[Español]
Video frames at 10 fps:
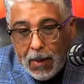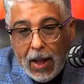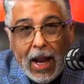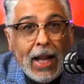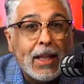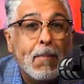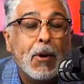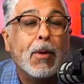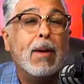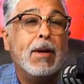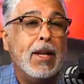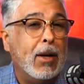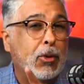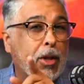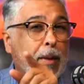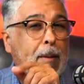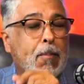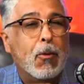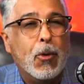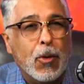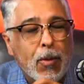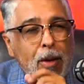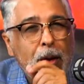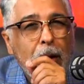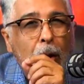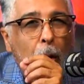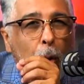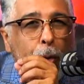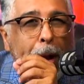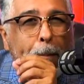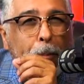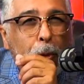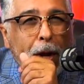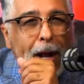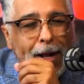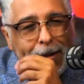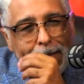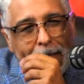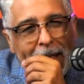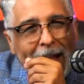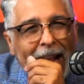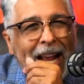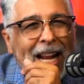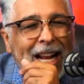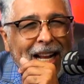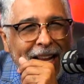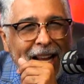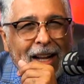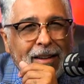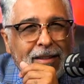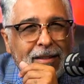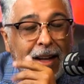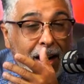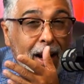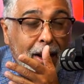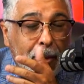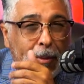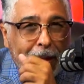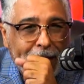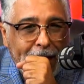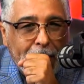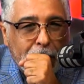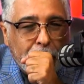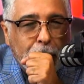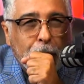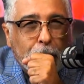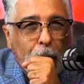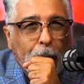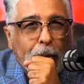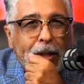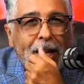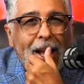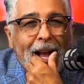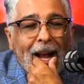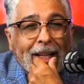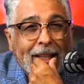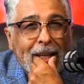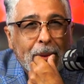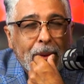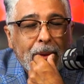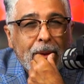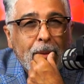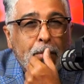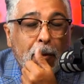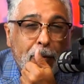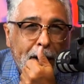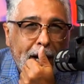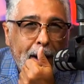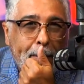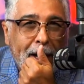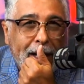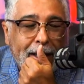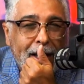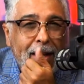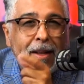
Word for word: Este programa llega a ustedes por una pura energía, que es la que nos mantiene a nosotros todos los días activos, por Fresca Paleta